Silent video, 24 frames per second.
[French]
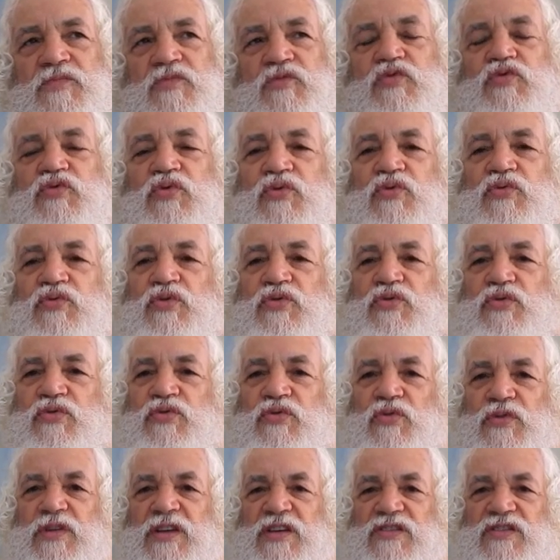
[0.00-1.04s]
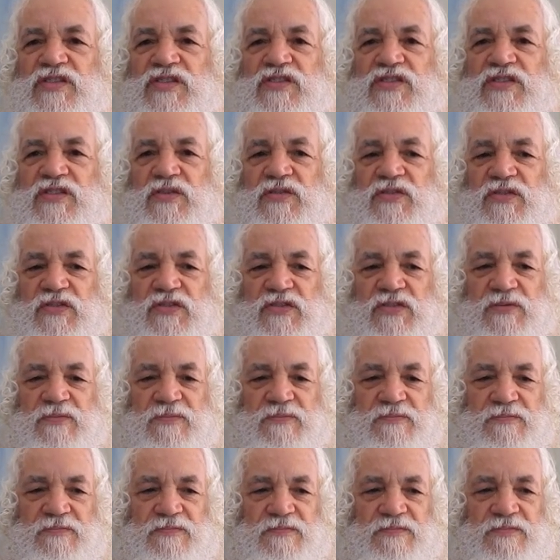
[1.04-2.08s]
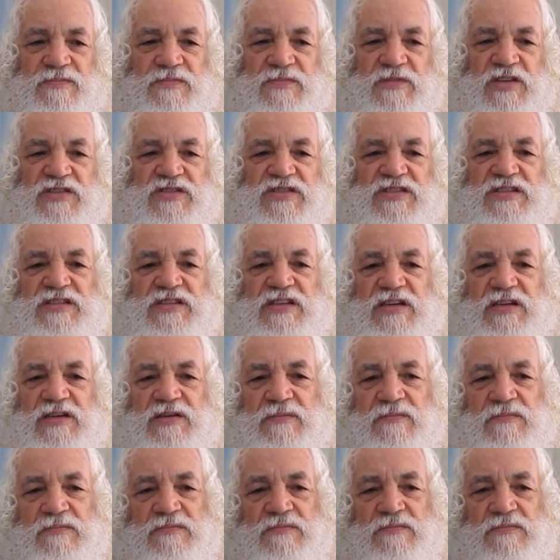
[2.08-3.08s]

tout au cours de ton existence. Tes idées,